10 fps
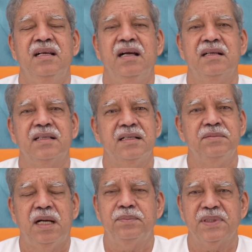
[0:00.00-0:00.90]
अगर
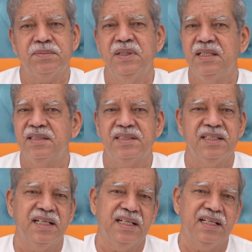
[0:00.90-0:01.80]
हम आपस में
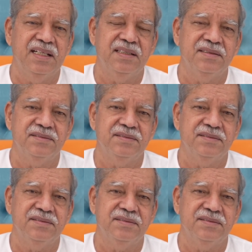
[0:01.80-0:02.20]
लड़ते रहेंगे